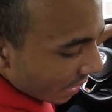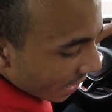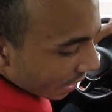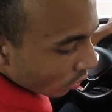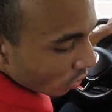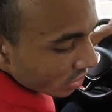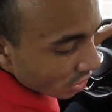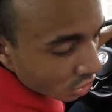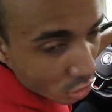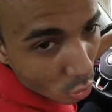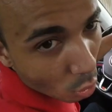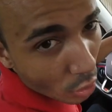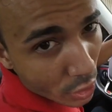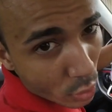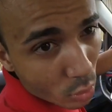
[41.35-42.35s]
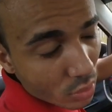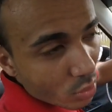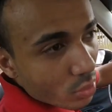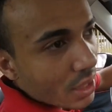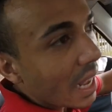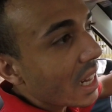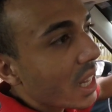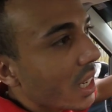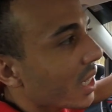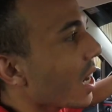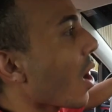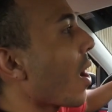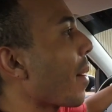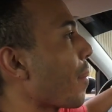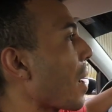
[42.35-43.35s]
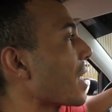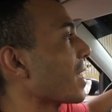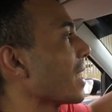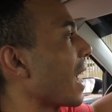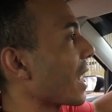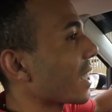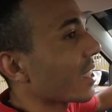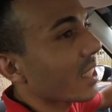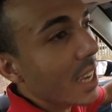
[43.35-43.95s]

é coisa de doido, não tá dando não, rapaziada.